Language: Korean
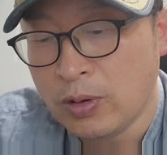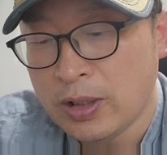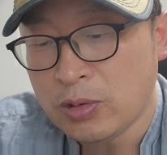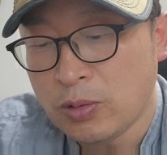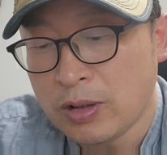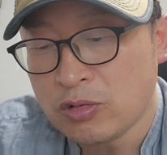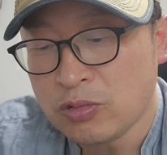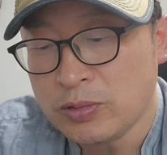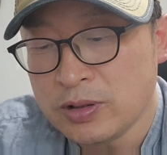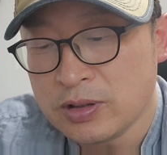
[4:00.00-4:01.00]
오랫동안
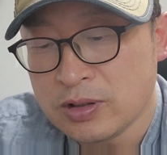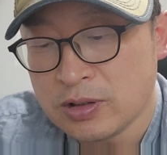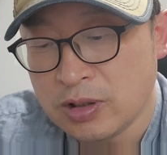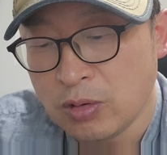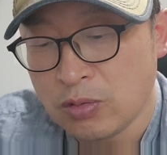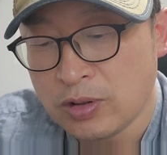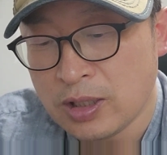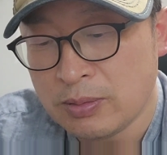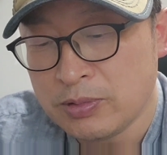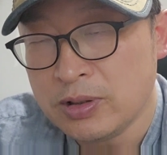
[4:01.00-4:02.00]
꿈을 그려온
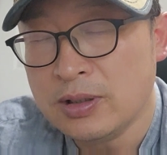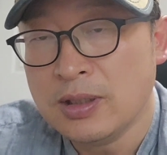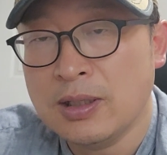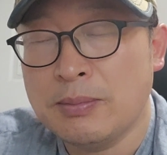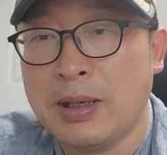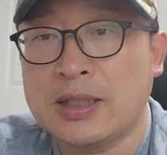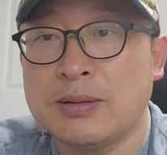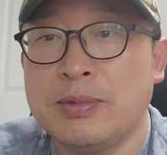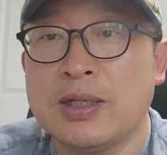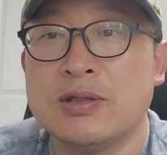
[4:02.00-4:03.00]
사람은
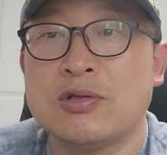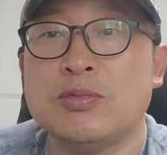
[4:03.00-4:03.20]
마침내 그